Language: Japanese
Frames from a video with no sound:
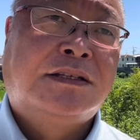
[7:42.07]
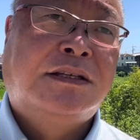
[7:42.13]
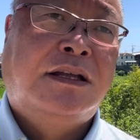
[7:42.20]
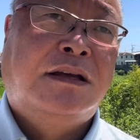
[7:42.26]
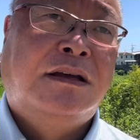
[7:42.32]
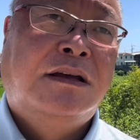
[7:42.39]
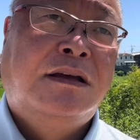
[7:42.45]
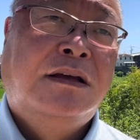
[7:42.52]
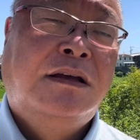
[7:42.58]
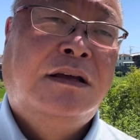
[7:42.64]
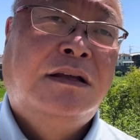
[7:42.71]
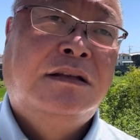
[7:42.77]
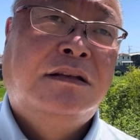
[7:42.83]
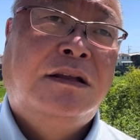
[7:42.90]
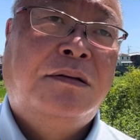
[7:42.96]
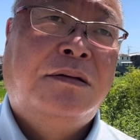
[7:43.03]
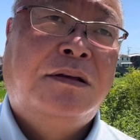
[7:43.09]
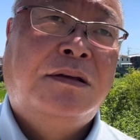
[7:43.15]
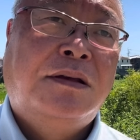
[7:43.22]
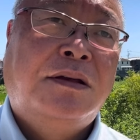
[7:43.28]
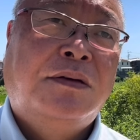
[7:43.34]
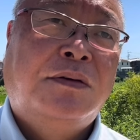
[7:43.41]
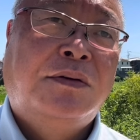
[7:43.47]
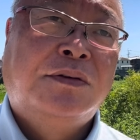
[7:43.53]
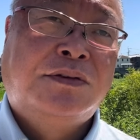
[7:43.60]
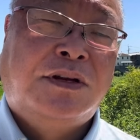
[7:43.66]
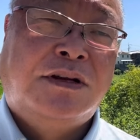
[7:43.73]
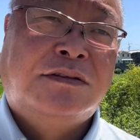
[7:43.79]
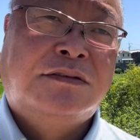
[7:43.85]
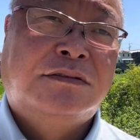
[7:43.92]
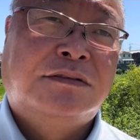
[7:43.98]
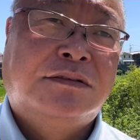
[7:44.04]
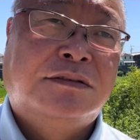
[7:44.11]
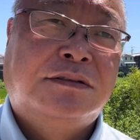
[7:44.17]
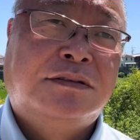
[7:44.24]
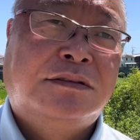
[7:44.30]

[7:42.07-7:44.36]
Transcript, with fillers: すね。で、おそらく